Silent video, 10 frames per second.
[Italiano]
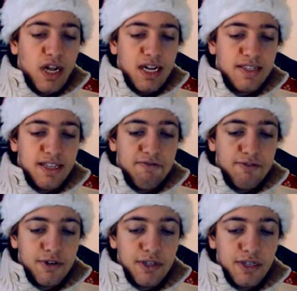alla
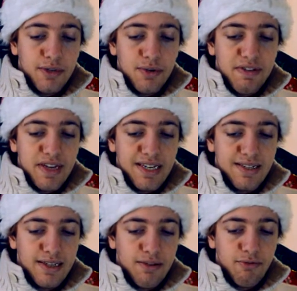Stanford
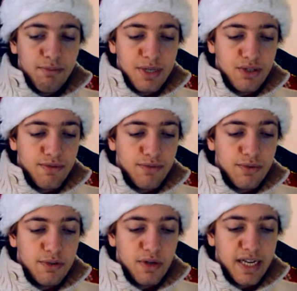University fu messo in
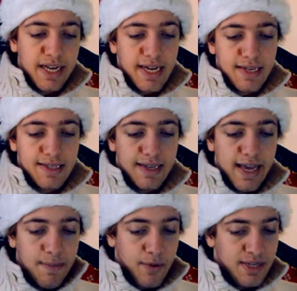funzione Galaxy
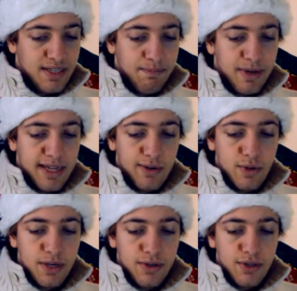Game, un esemplare
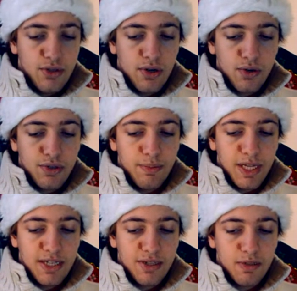unico di gioco
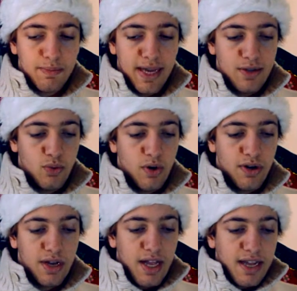ispirato a Space
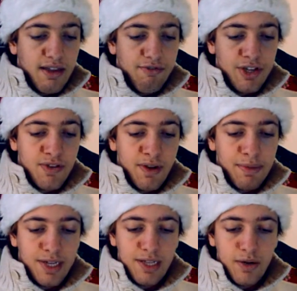War, che faceva
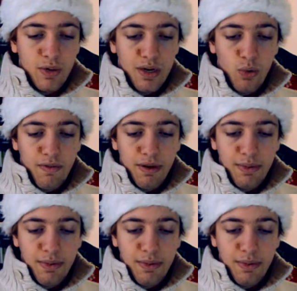partire una nuova